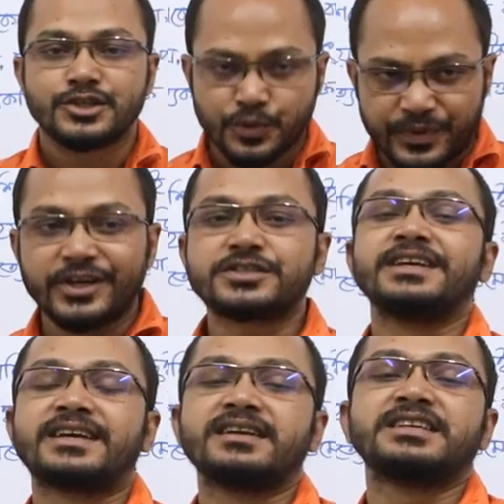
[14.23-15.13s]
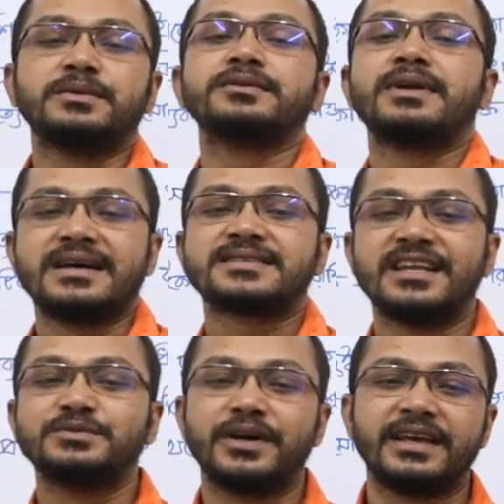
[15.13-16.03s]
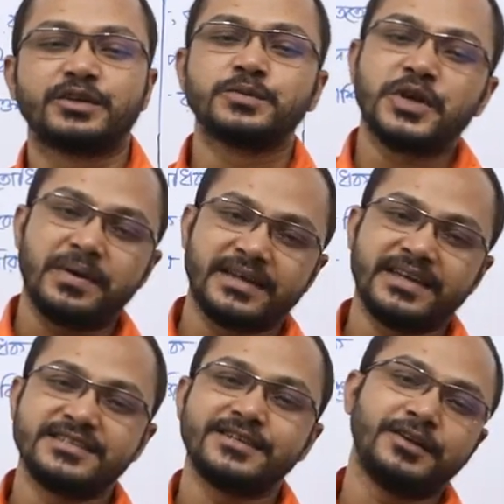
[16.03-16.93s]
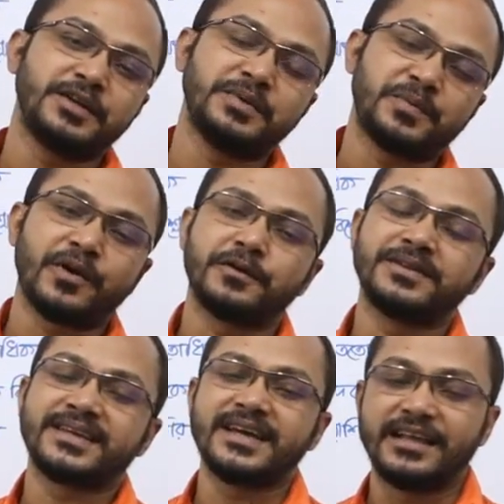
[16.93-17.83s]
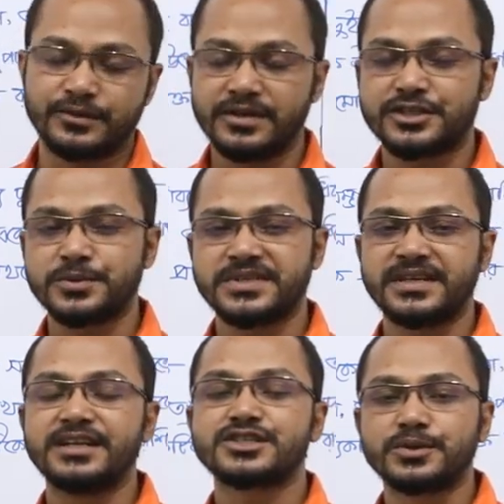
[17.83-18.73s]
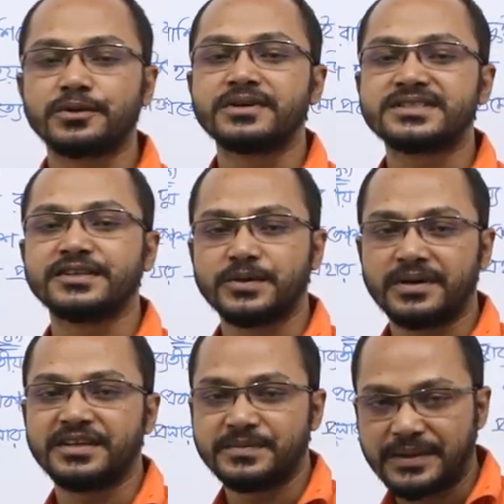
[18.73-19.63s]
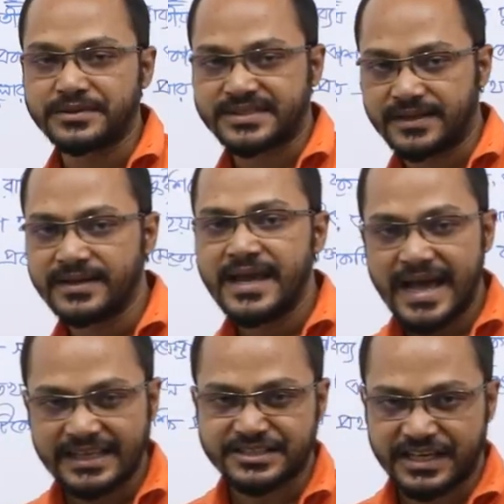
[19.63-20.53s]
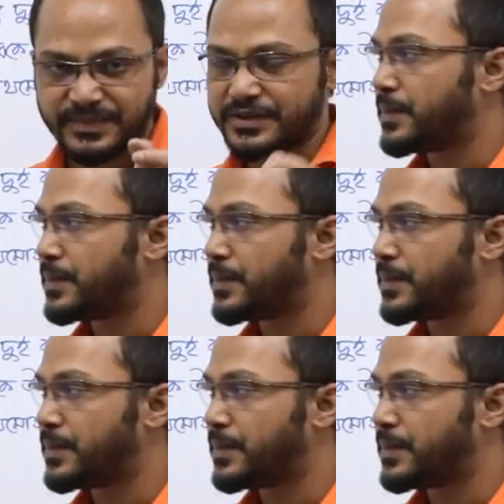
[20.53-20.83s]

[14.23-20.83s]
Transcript: সুপ্রিয় শিক্ষার্থী বন্ধুরা আসসালামু আলাইকুম সবাইকে জিও ইউটিউবের পক্ষ থেকে আন্তরিক শুভেচ্ছা জানিয়ে শুরু করছি তোমাদের বাবু স্যার আজকে আমি